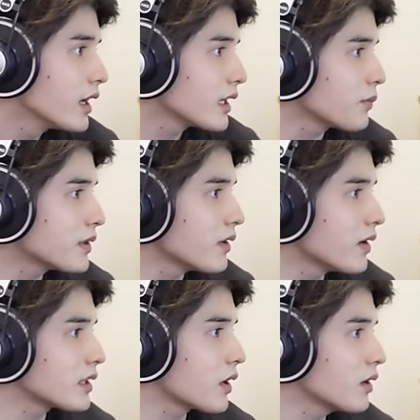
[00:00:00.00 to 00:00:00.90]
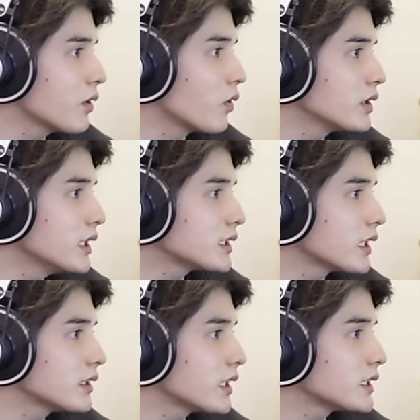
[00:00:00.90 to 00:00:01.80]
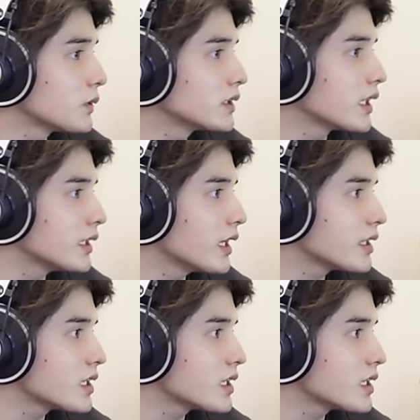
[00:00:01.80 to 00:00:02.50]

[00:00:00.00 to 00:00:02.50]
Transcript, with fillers: キャプテンは頼れるお兄さん的存在で、